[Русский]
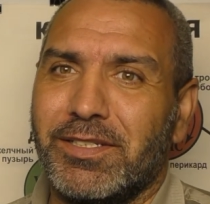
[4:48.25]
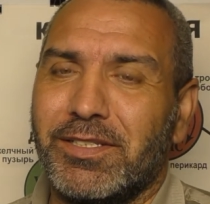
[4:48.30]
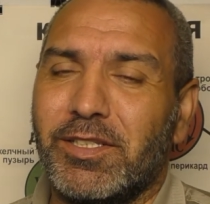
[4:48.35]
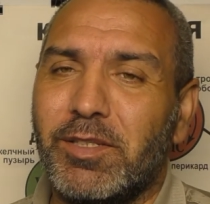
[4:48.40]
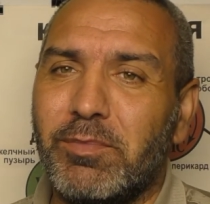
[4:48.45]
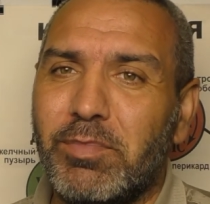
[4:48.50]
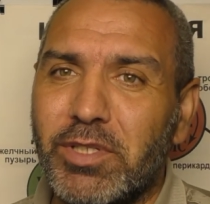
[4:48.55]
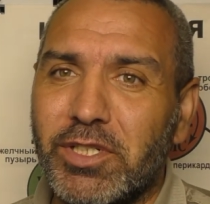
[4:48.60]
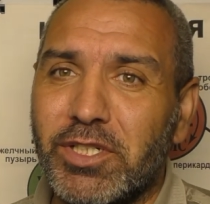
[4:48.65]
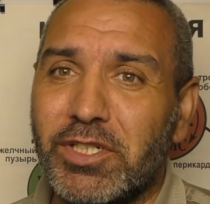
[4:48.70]
Не
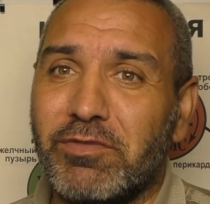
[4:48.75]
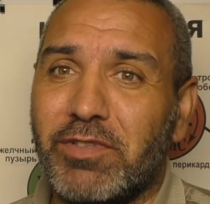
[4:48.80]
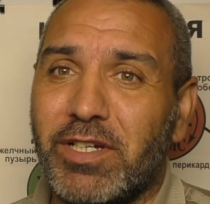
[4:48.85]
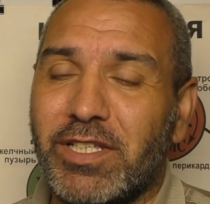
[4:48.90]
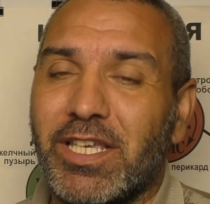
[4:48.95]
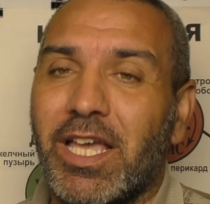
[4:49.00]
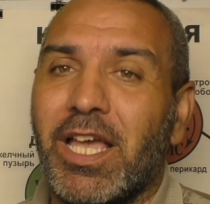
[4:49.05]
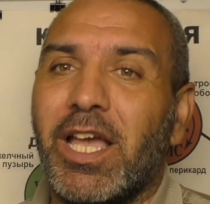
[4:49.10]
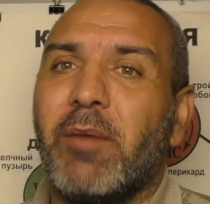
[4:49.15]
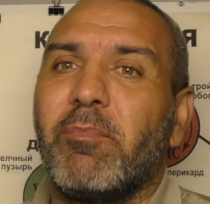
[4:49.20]
переживайте.
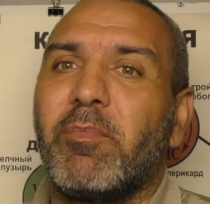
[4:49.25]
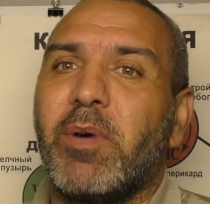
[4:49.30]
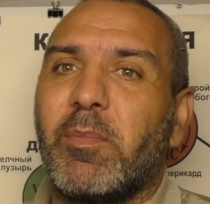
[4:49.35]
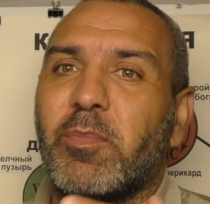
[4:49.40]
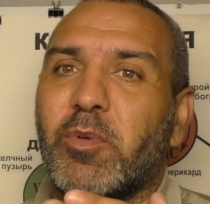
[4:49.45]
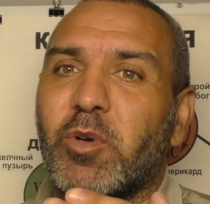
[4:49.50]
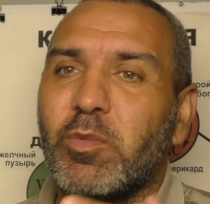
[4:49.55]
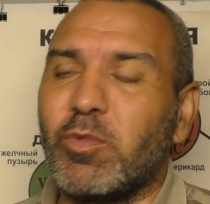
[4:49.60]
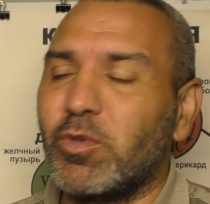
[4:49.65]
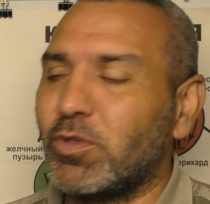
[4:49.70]

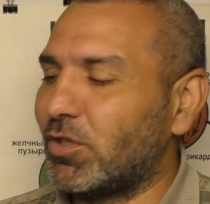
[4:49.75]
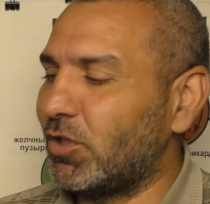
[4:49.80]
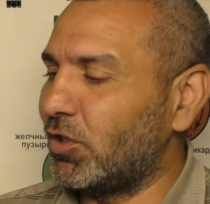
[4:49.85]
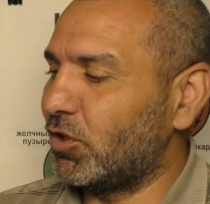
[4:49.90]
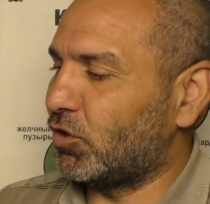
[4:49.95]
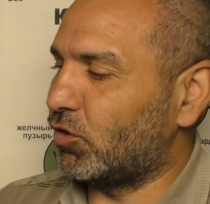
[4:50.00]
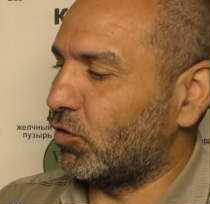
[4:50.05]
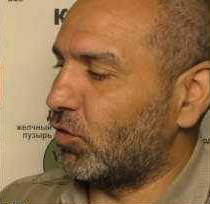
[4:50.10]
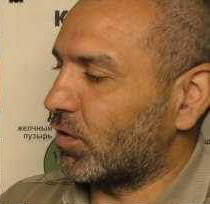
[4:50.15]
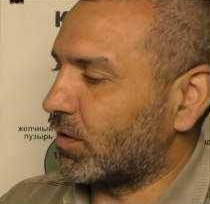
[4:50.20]
Попробуйте
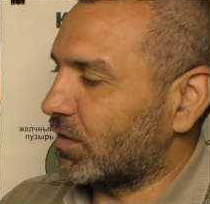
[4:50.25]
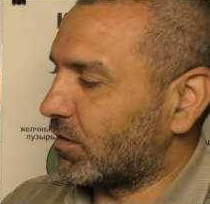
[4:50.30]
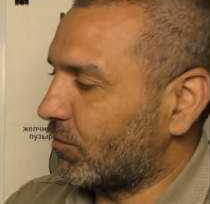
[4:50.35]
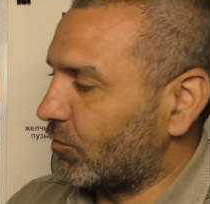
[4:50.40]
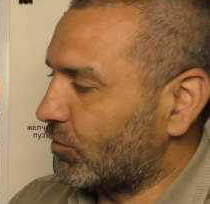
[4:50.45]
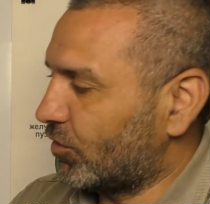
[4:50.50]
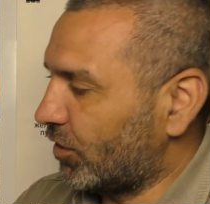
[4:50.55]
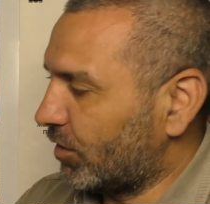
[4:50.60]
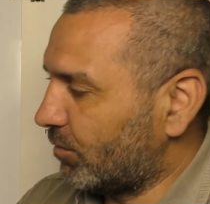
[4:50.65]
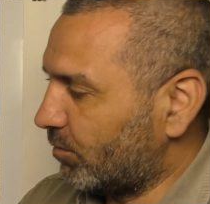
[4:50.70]
еще раз
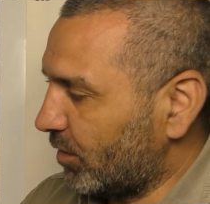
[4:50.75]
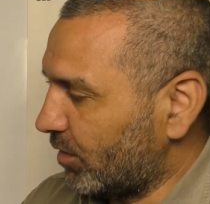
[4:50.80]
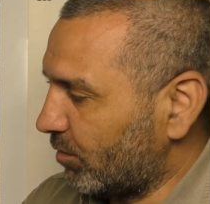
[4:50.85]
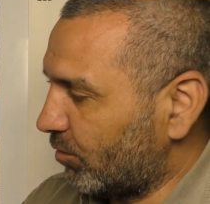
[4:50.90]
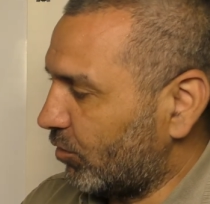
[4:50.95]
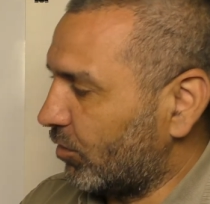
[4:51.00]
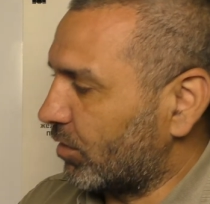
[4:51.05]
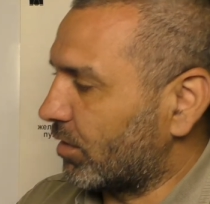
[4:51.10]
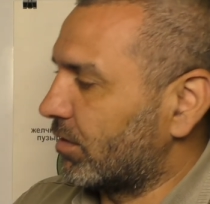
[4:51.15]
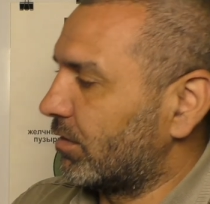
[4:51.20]
включить
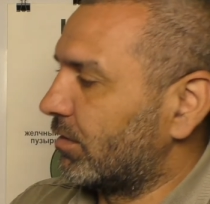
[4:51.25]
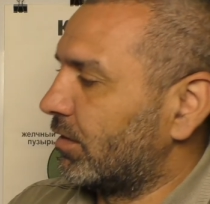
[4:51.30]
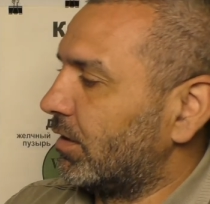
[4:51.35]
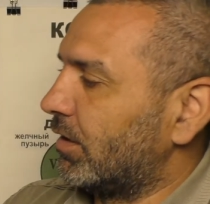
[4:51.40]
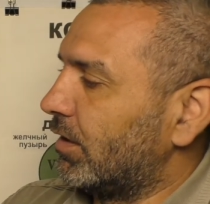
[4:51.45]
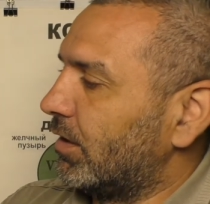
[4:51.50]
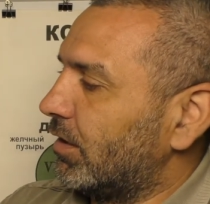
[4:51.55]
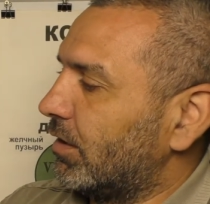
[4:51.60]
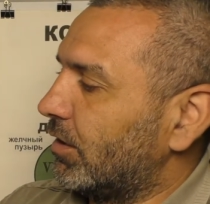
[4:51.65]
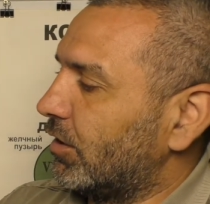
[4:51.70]
прибор.
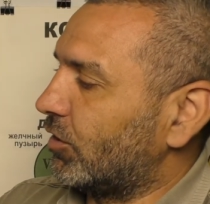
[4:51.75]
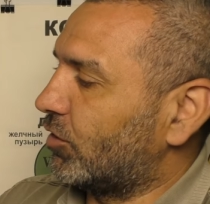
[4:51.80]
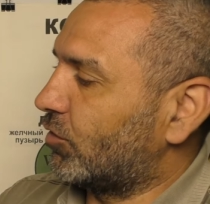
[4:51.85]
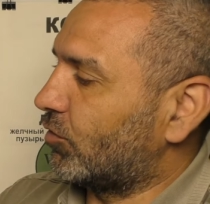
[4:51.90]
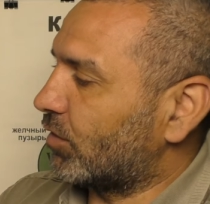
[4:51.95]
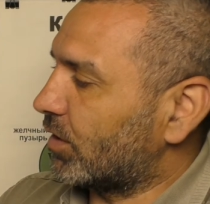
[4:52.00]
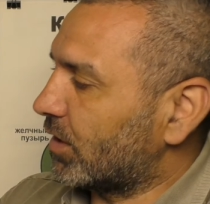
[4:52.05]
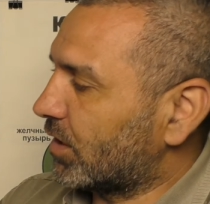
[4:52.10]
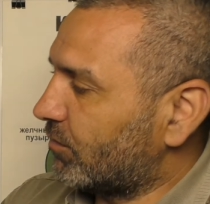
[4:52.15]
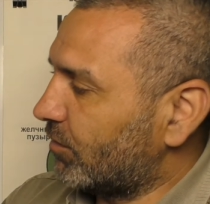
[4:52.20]

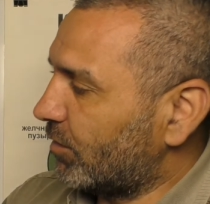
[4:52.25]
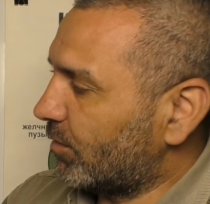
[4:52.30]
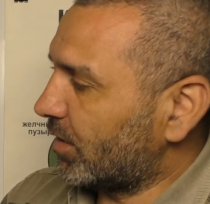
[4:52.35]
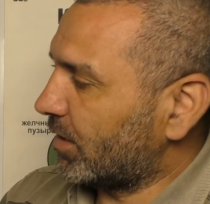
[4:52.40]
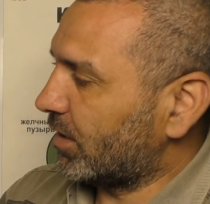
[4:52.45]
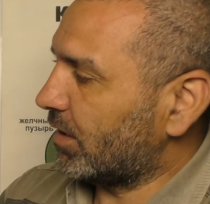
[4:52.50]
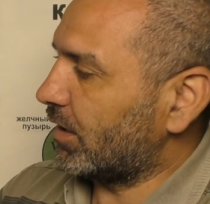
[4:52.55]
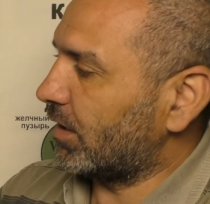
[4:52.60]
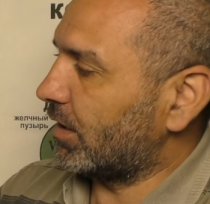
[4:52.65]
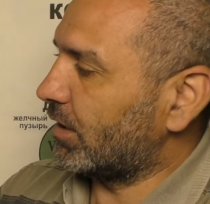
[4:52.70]
Еще раз
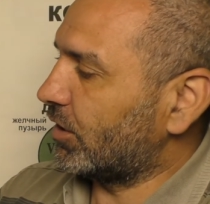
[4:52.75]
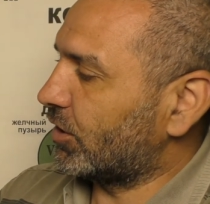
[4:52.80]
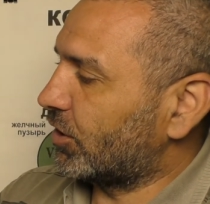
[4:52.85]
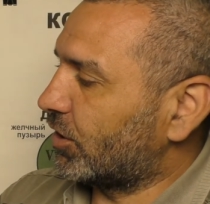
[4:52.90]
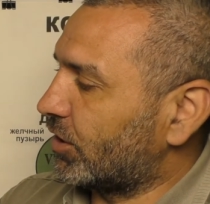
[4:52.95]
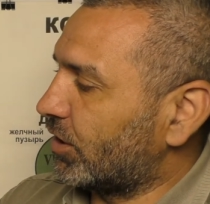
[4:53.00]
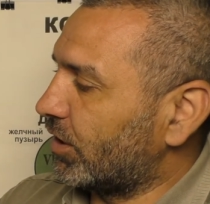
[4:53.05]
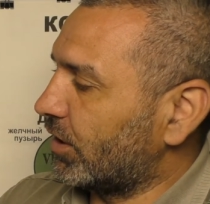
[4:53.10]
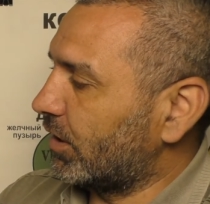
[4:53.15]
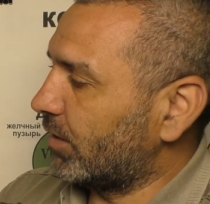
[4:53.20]
выбрать
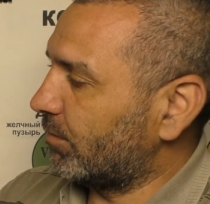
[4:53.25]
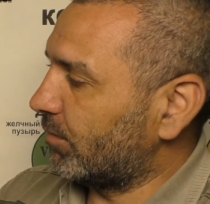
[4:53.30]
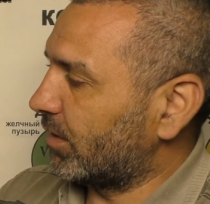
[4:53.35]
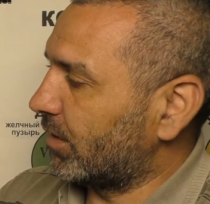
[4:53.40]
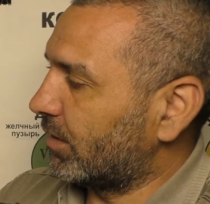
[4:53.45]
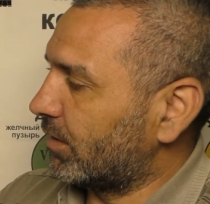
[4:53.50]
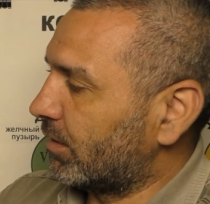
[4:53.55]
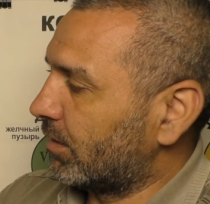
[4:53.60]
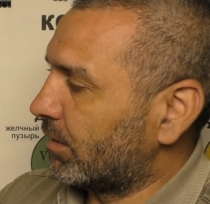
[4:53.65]
режимы.